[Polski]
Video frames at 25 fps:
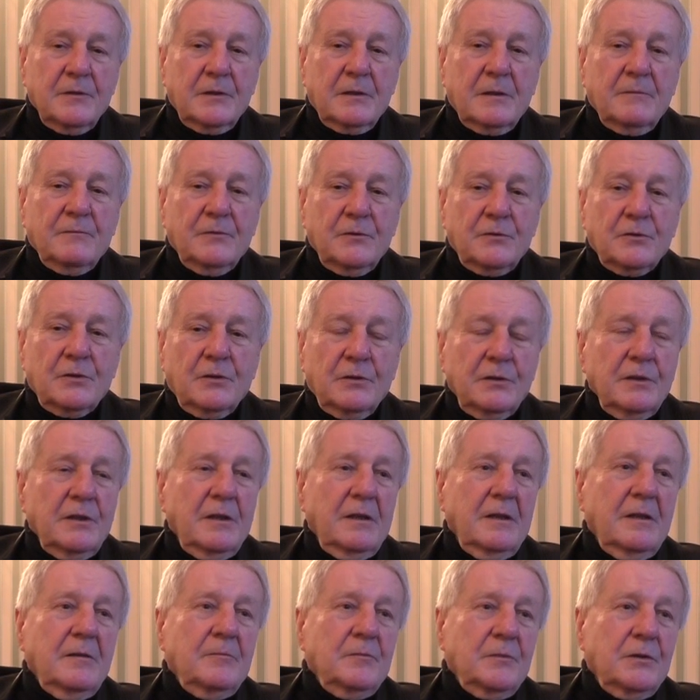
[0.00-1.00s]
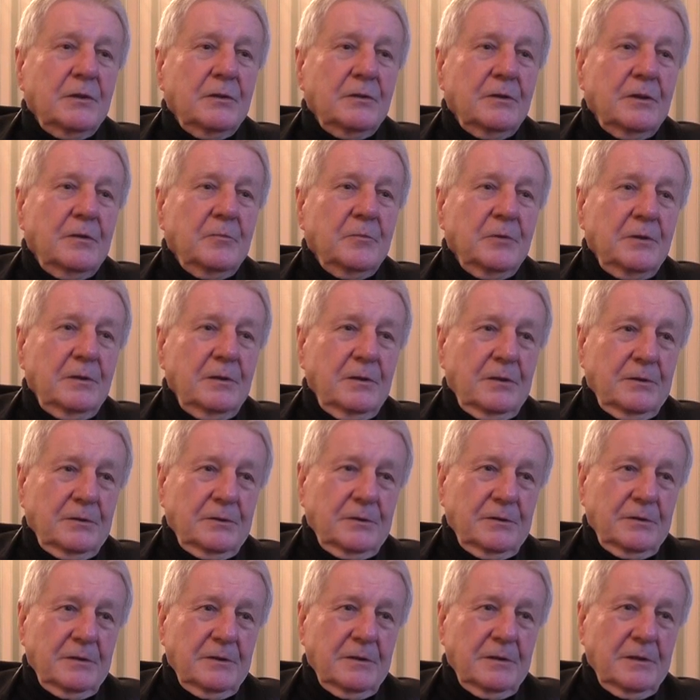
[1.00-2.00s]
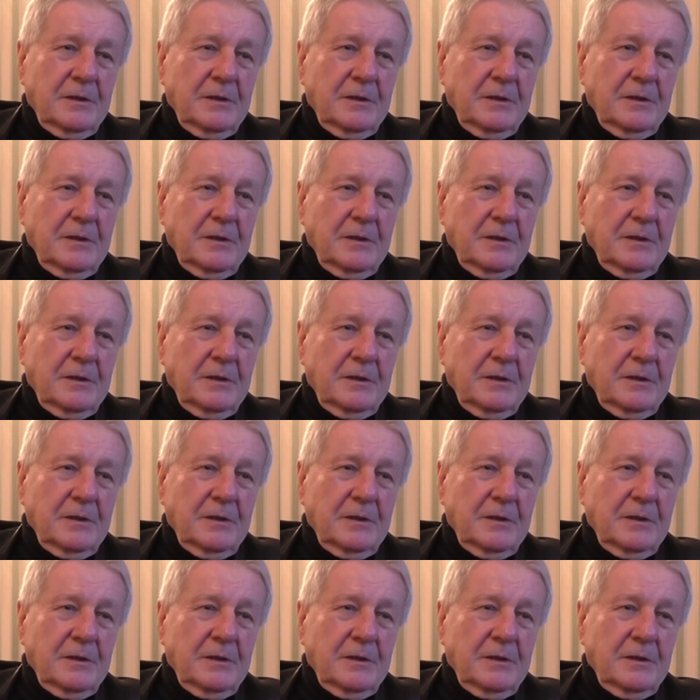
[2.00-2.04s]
wyciągnąłem do no, dobry los.